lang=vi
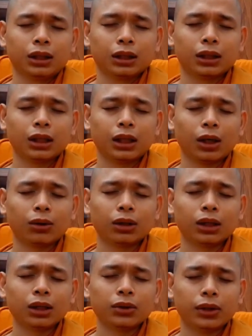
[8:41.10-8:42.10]
cái giáo
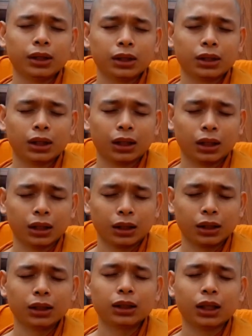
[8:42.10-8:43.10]
lý duyên
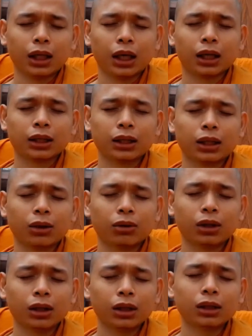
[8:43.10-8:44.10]
khởi là cái giáo
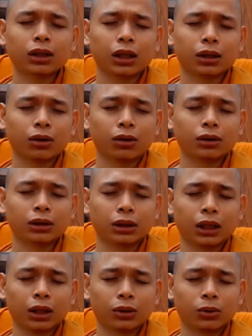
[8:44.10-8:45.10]
lý để con người
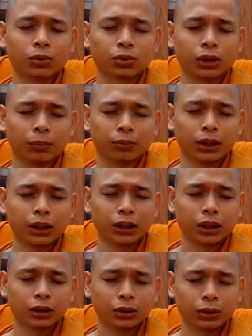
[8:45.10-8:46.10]
ta tu tập đi
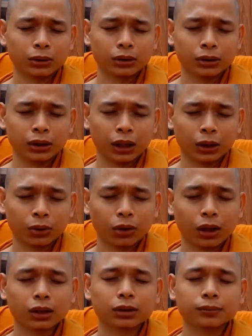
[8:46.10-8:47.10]
đến con đường giải
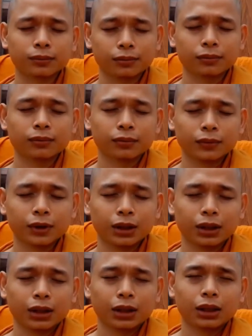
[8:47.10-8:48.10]
thoát
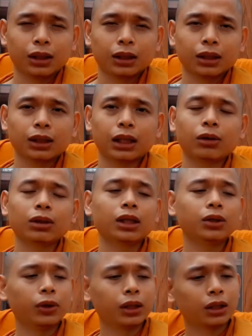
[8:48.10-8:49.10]
cái giáo lý
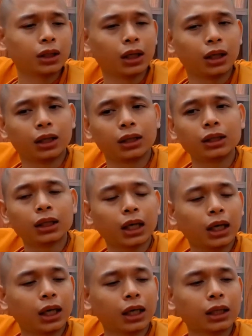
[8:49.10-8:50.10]
duyên khởi
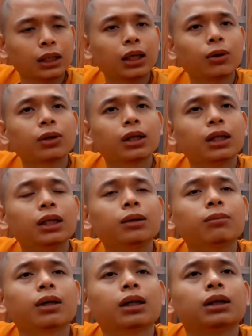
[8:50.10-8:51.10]
là cái giáo lý
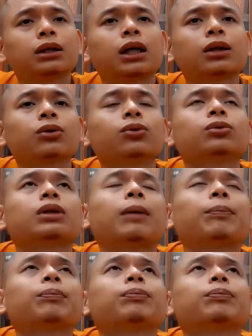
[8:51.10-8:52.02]
mà người ta tu tập